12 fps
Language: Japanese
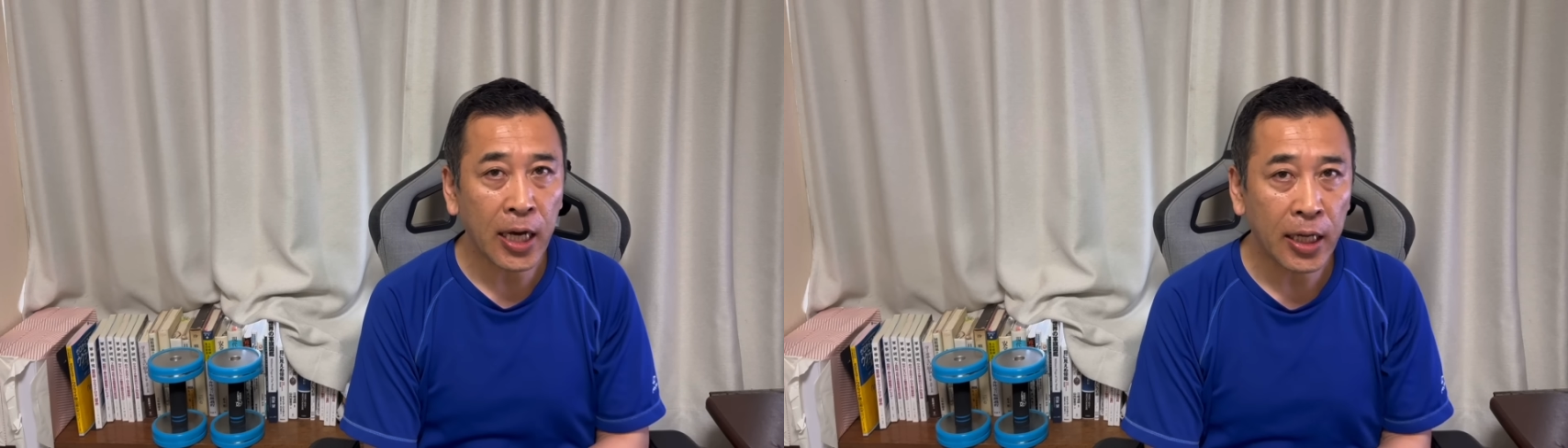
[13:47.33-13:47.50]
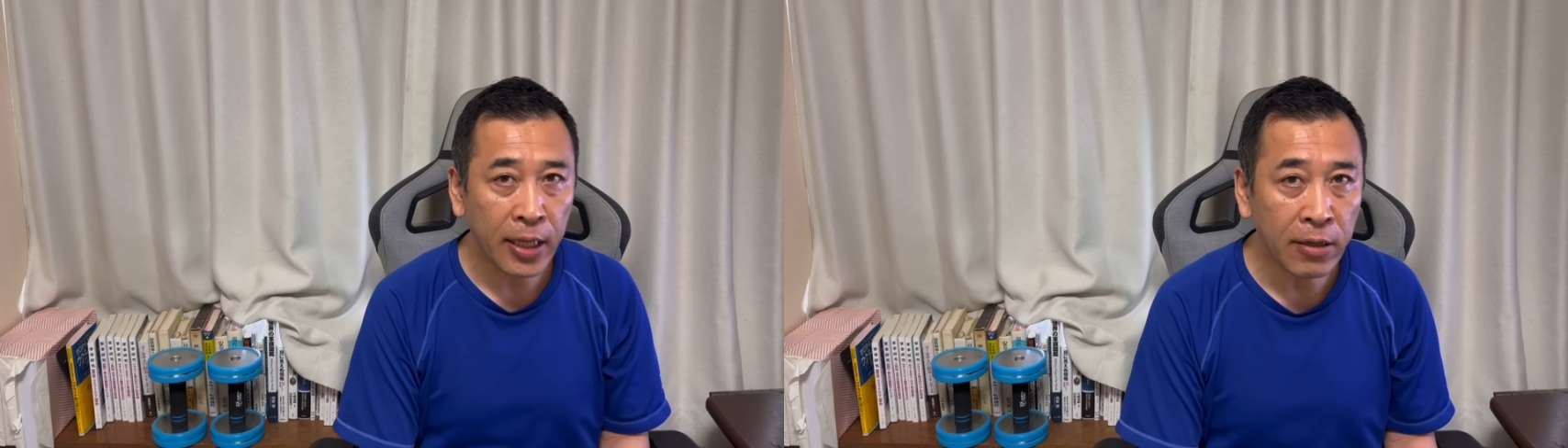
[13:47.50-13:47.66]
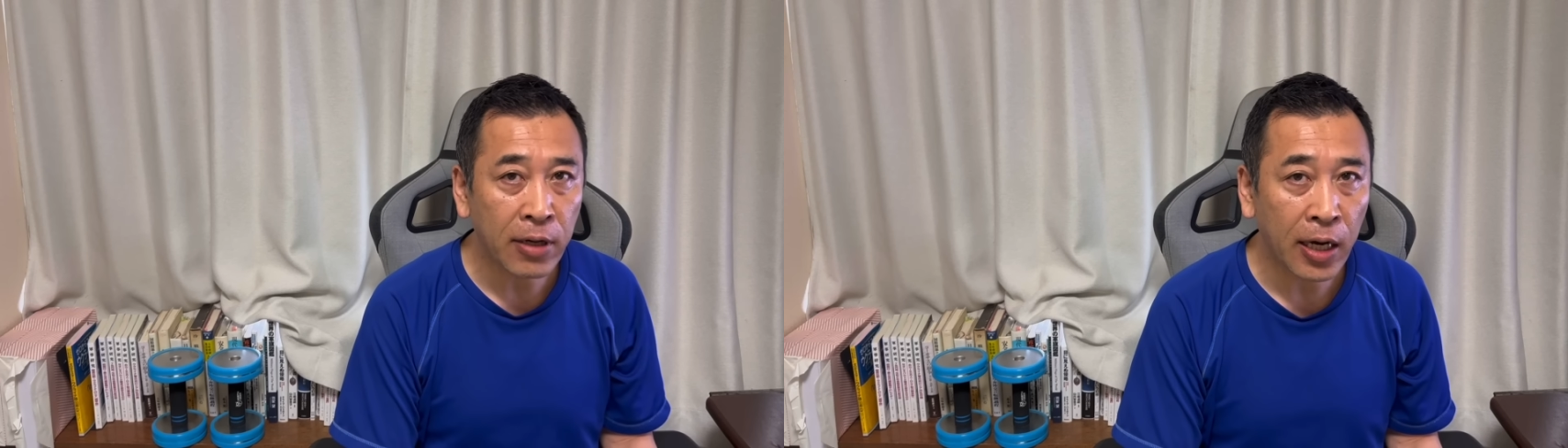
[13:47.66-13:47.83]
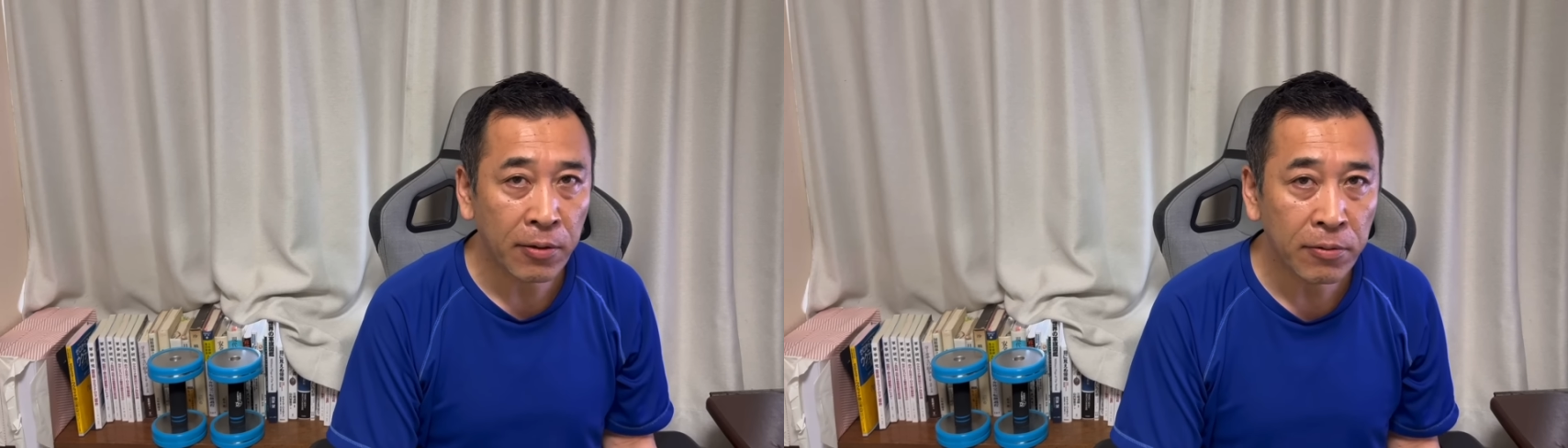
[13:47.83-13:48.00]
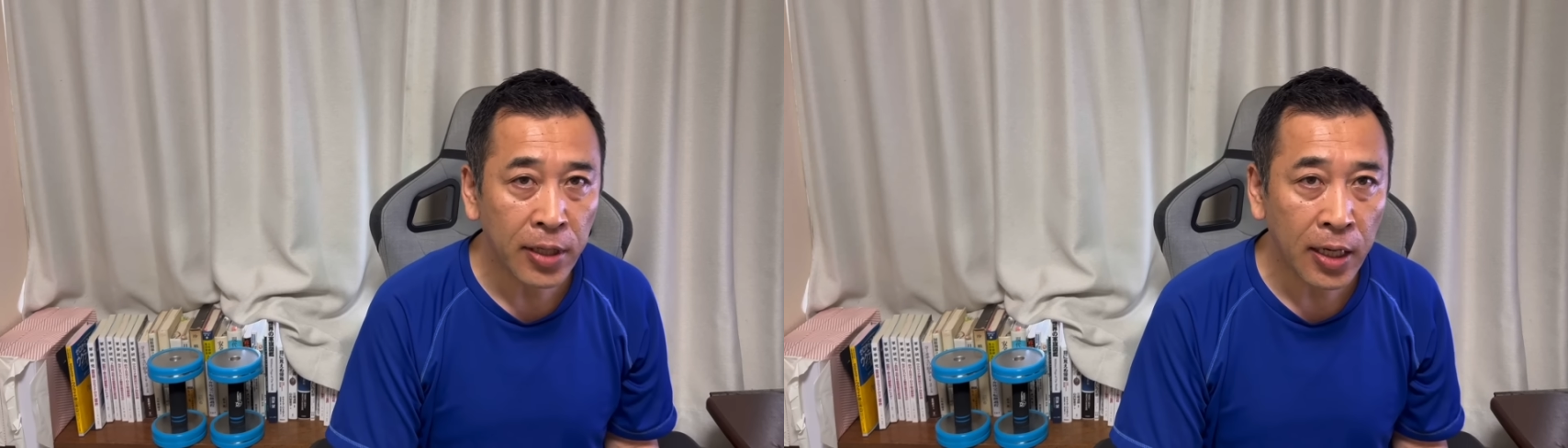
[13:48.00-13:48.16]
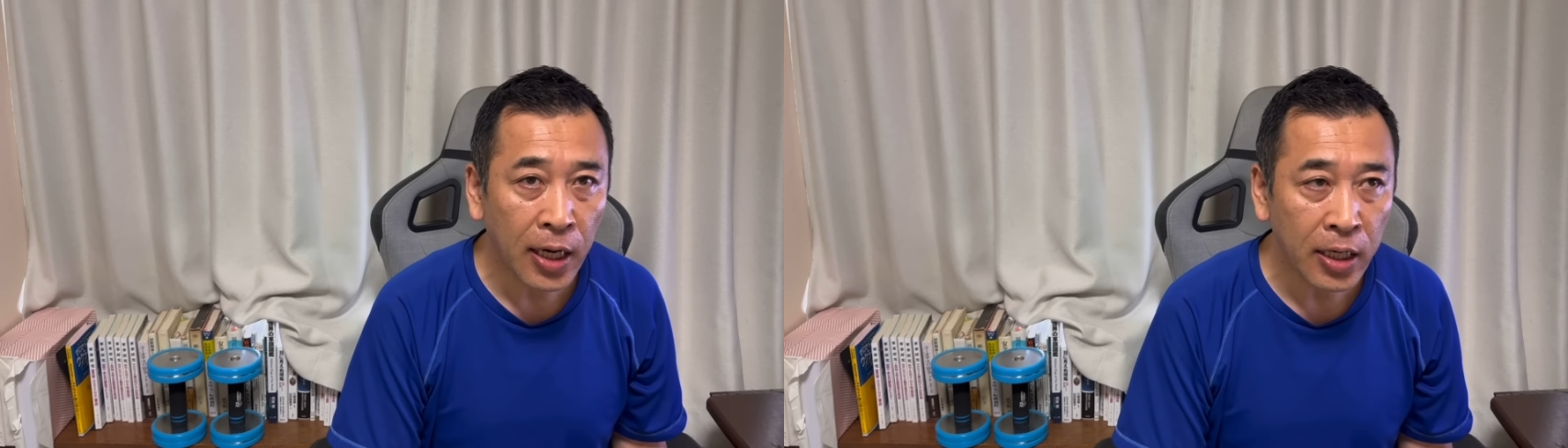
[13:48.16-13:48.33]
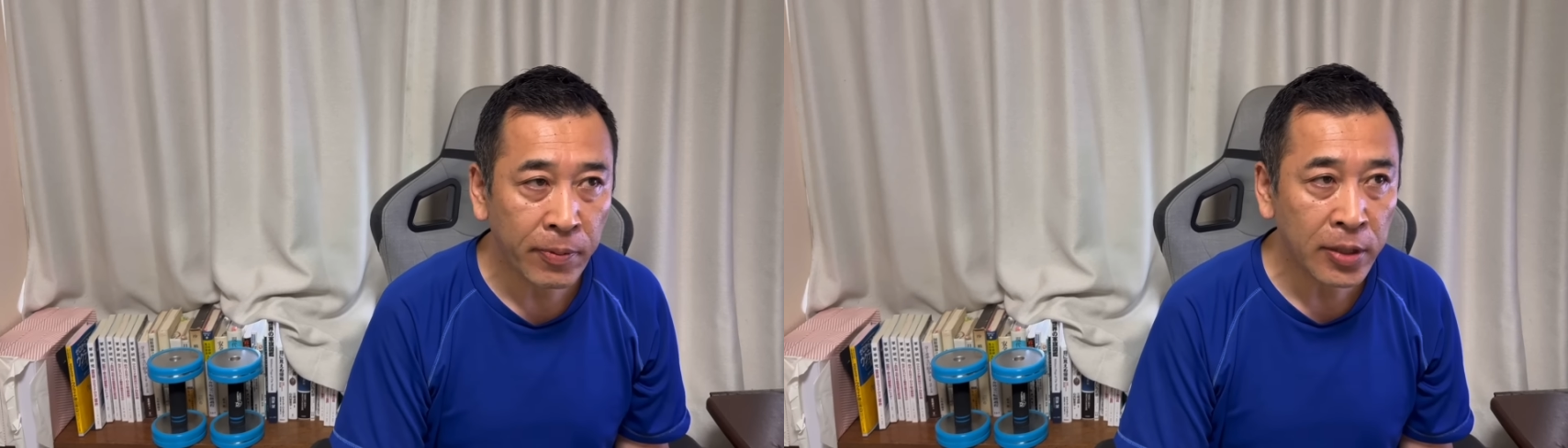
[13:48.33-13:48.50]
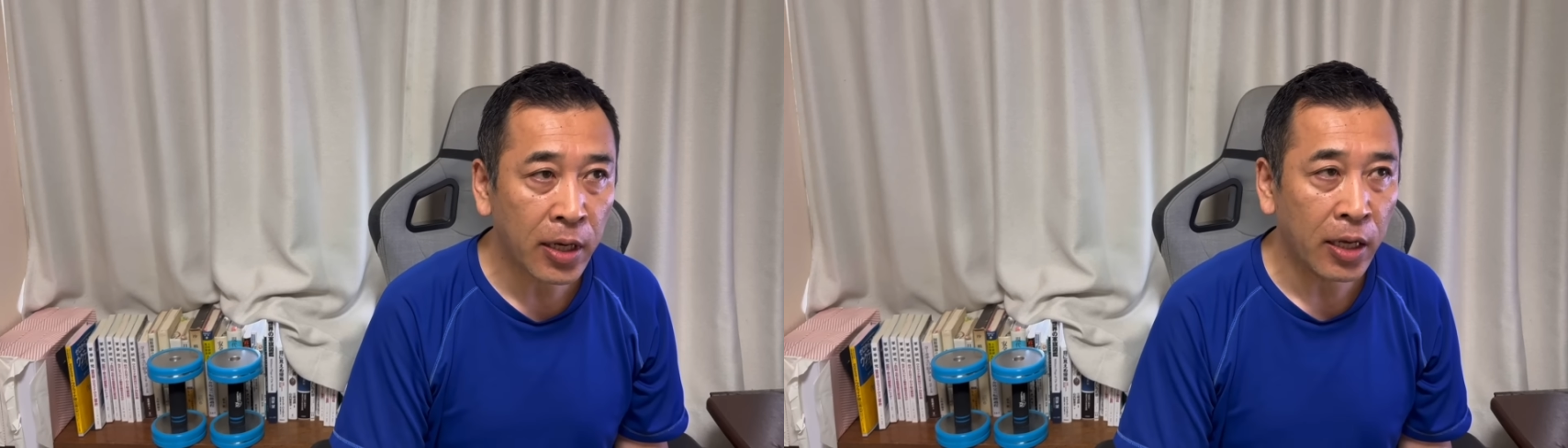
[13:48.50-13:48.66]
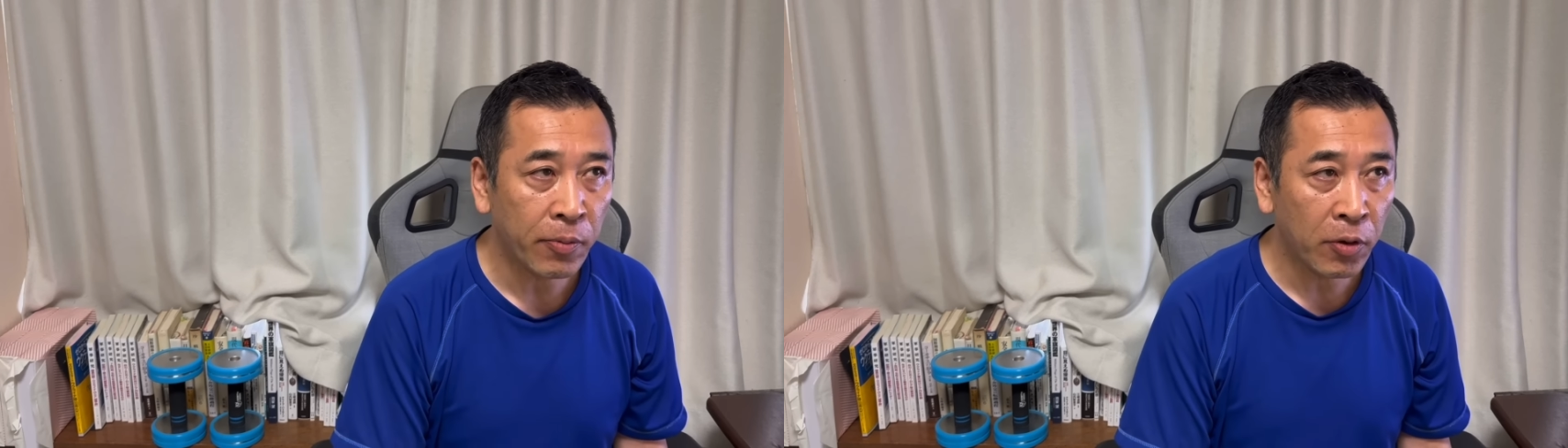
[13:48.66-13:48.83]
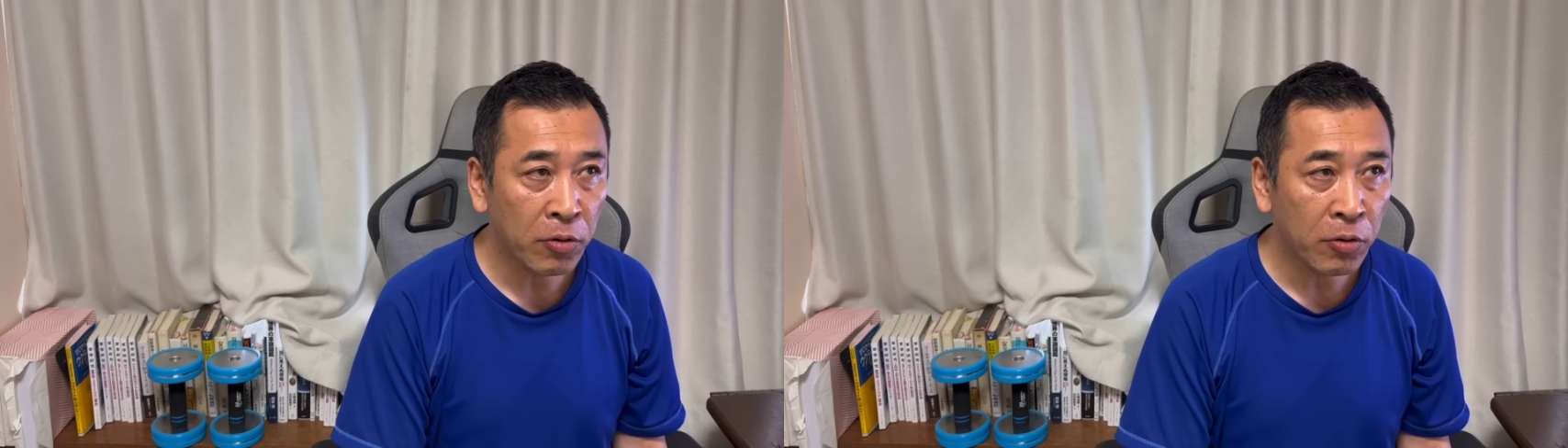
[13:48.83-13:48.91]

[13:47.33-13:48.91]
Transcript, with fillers: が出る可能性がありますけれども、